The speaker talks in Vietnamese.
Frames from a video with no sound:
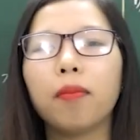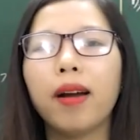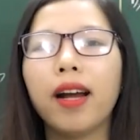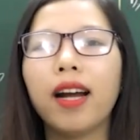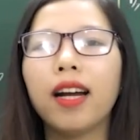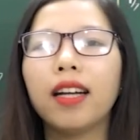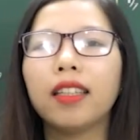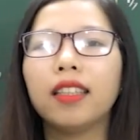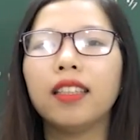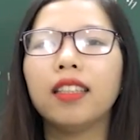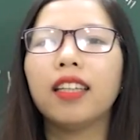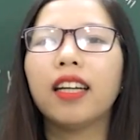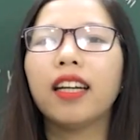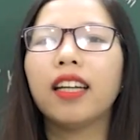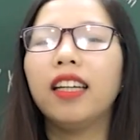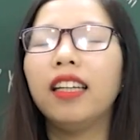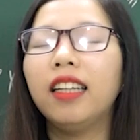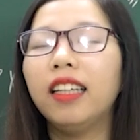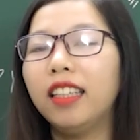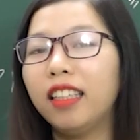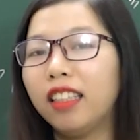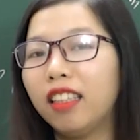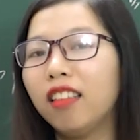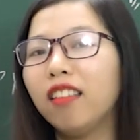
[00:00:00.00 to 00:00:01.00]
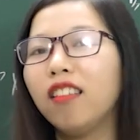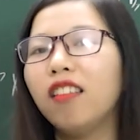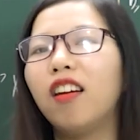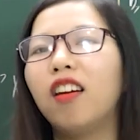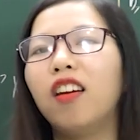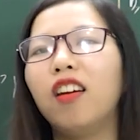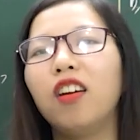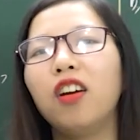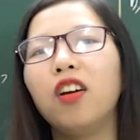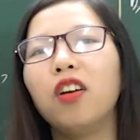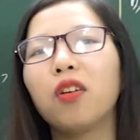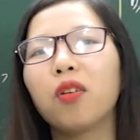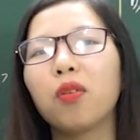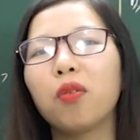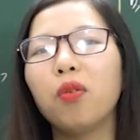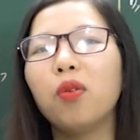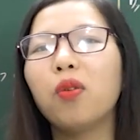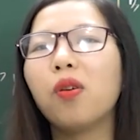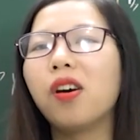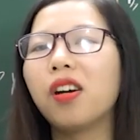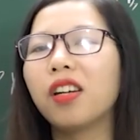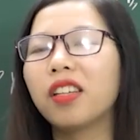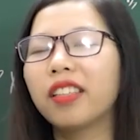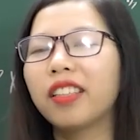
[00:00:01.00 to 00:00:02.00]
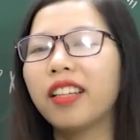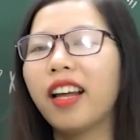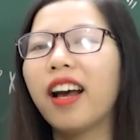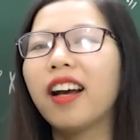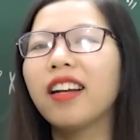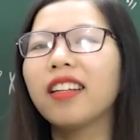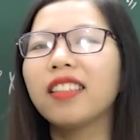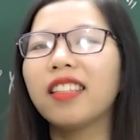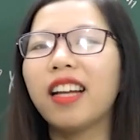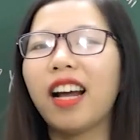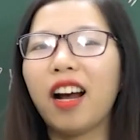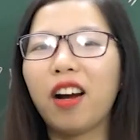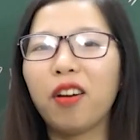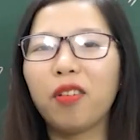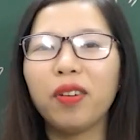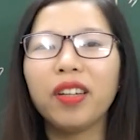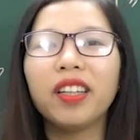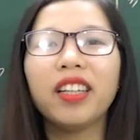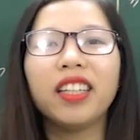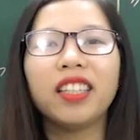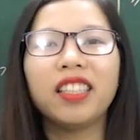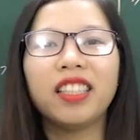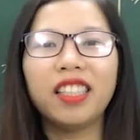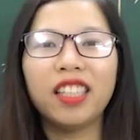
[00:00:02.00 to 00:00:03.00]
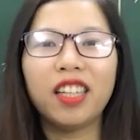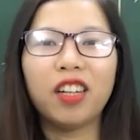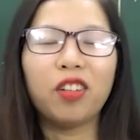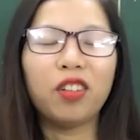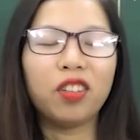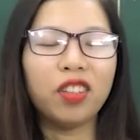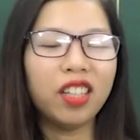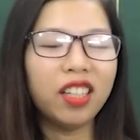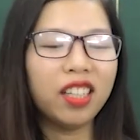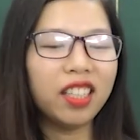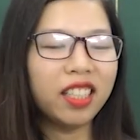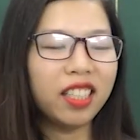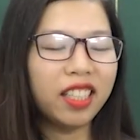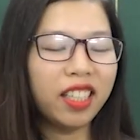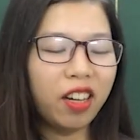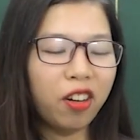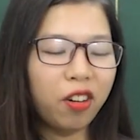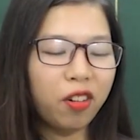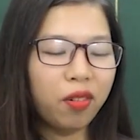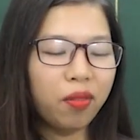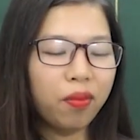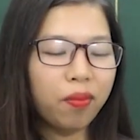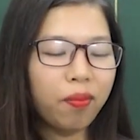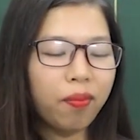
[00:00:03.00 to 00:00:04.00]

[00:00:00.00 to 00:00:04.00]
mang những cái lý tưởng của tác giả Nguyễn Đình Chiểu rất là nhiều.